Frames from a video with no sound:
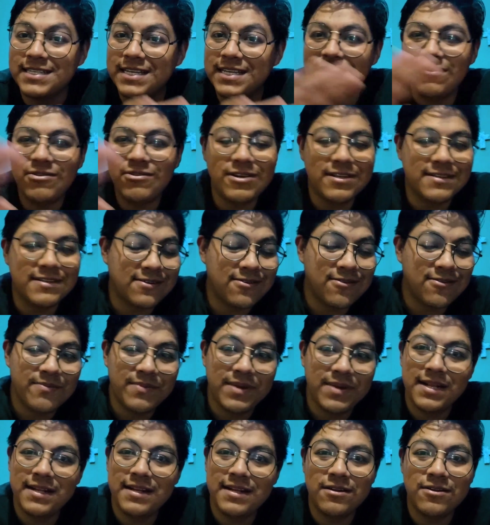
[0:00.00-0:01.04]
cero les
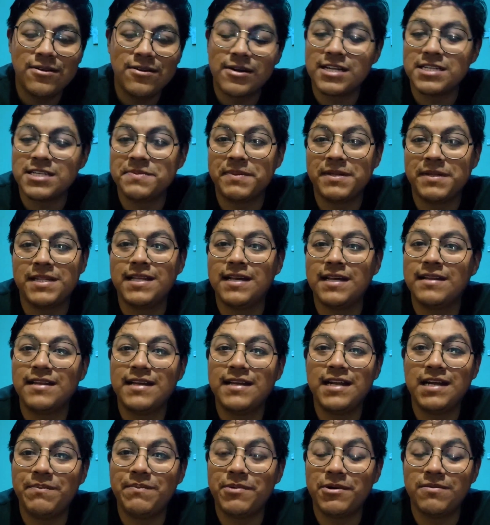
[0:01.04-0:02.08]
conviene no
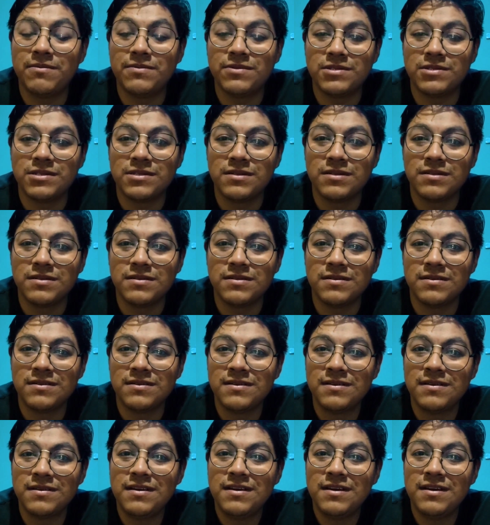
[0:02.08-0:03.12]
respetarte la promoción.
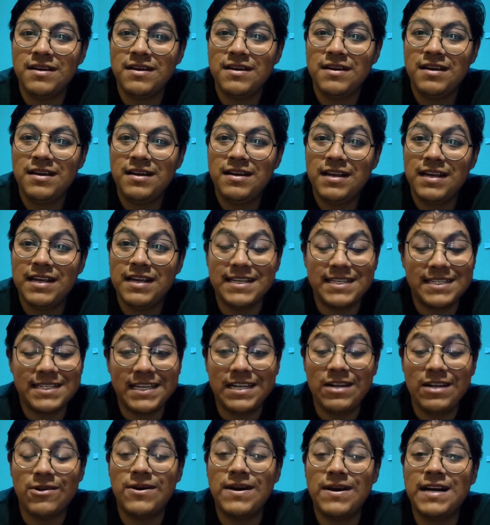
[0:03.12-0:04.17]
Y
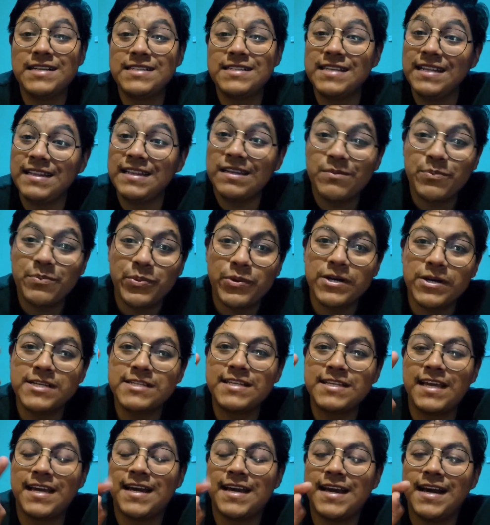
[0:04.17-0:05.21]
si lo hacen te
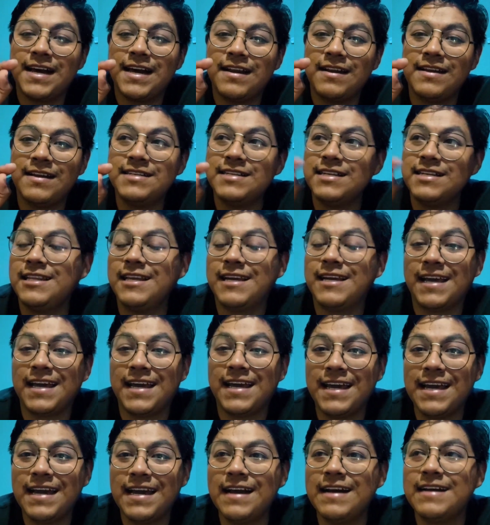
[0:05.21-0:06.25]
puedes quejar y si te
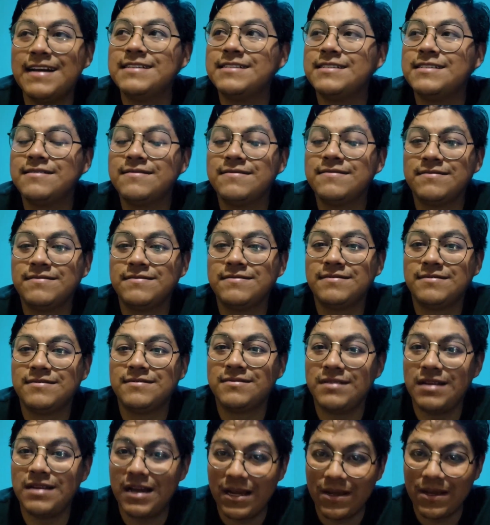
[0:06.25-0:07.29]
quejas
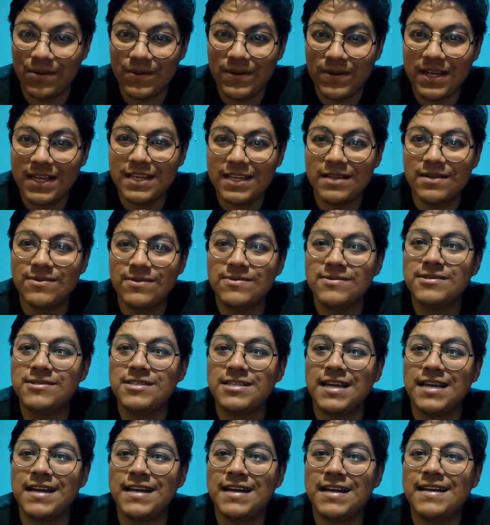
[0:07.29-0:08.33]
hay una
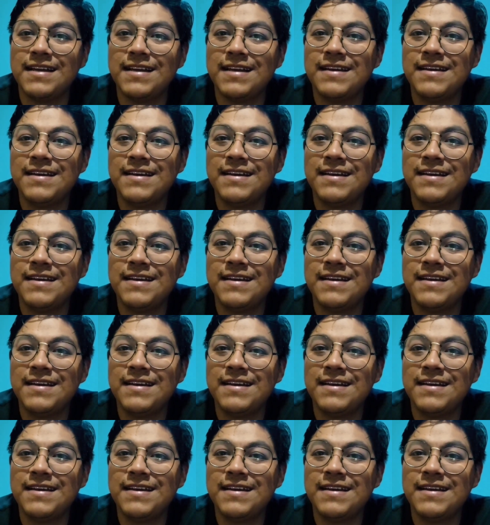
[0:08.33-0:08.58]
denuncia,